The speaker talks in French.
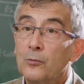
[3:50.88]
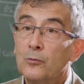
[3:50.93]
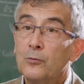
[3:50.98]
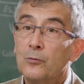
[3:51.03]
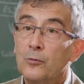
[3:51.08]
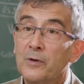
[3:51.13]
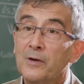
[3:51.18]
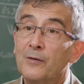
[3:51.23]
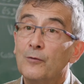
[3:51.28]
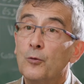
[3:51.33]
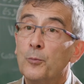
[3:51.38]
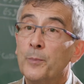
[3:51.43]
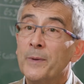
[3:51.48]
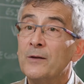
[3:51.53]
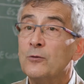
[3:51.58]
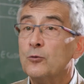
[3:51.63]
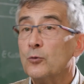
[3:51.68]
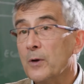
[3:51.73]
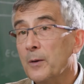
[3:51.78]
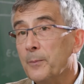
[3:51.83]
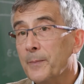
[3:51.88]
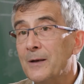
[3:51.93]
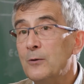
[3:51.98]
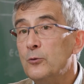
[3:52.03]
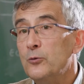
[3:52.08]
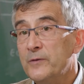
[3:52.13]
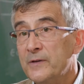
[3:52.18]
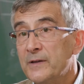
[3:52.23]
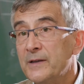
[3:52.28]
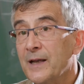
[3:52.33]
développer ce qu'on appelle
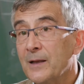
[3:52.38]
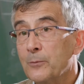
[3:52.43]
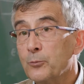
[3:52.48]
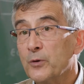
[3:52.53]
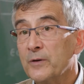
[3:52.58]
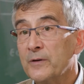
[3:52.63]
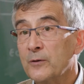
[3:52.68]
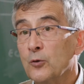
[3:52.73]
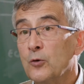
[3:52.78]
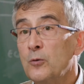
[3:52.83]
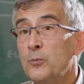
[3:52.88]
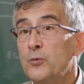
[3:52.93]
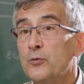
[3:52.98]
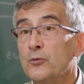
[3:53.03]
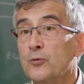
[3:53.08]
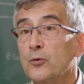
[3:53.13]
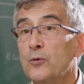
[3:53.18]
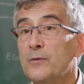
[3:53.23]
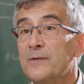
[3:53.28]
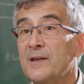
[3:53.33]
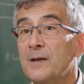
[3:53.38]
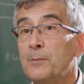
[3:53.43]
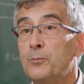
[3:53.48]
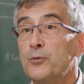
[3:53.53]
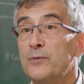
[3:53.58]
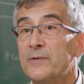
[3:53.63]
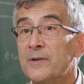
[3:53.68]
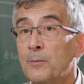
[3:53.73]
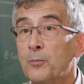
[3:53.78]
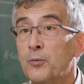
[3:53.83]
l'usine 4.0, puisque c'est
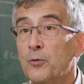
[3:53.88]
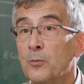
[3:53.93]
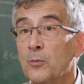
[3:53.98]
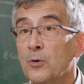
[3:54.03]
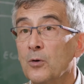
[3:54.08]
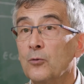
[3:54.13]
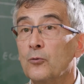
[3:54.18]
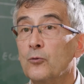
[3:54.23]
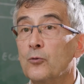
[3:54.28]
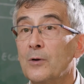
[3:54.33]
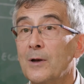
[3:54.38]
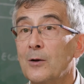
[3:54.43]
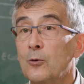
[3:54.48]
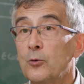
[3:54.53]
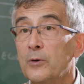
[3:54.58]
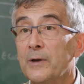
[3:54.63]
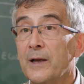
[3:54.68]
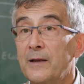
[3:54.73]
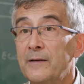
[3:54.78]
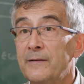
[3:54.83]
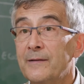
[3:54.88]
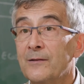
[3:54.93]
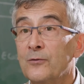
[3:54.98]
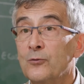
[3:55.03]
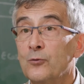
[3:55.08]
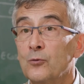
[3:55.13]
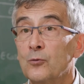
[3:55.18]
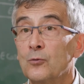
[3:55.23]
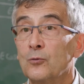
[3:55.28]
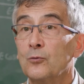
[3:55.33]
plus simplement de la
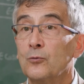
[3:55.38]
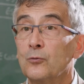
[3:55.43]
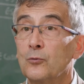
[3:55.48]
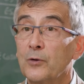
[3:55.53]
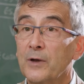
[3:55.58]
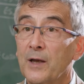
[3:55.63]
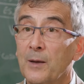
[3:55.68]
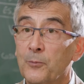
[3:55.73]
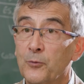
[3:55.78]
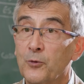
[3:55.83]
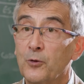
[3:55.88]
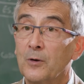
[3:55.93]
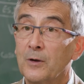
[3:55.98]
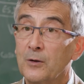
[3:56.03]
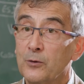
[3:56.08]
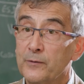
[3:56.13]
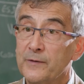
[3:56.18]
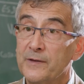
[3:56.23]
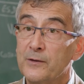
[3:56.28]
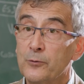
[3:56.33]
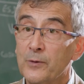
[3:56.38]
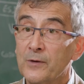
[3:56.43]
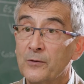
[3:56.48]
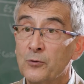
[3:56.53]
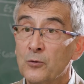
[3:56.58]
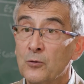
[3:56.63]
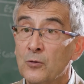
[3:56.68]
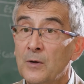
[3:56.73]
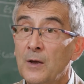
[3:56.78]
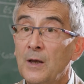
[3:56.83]
localisation de capteurs et de
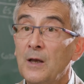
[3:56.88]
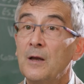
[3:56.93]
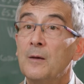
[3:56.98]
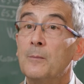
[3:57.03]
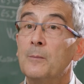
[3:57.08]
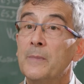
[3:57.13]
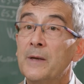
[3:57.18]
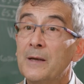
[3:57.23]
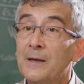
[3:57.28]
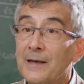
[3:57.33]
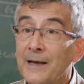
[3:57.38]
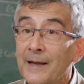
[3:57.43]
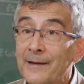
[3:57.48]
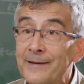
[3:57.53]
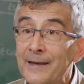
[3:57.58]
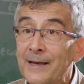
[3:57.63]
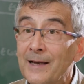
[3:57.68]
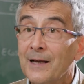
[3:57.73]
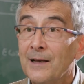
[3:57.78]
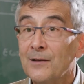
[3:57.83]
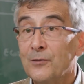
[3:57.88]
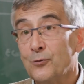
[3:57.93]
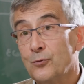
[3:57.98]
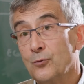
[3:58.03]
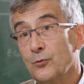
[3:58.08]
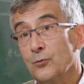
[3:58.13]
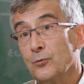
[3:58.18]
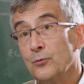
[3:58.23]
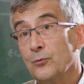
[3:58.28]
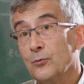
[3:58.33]
situations, mais de
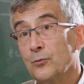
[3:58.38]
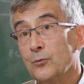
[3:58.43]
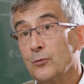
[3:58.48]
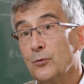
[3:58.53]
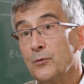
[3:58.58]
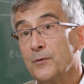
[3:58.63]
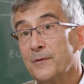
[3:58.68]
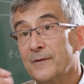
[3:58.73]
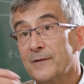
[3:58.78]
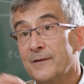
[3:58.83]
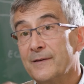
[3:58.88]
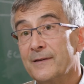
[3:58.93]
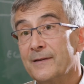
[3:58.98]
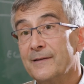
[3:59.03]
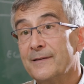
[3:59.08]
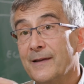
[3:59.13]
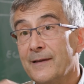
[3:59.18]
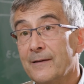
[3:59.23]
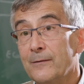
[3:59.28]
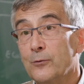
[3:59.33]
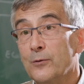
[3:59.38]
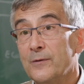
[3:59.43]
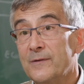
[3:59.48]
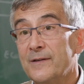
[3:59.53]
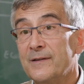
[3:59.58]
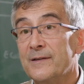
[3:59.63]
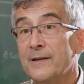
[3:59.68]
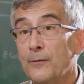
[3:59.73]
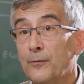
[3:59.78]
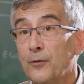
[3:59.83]
l'intégration de ces, de
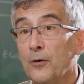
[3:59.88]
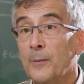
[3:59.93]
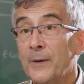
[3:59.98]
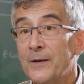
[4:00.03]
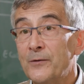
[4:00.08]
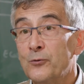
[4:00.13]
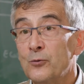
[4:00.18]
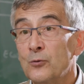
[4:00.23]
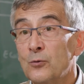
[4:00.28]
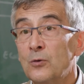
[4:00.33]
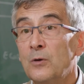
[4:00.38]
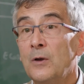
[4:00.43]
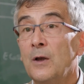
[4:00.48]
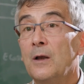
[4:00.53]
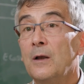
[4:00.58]
ces informations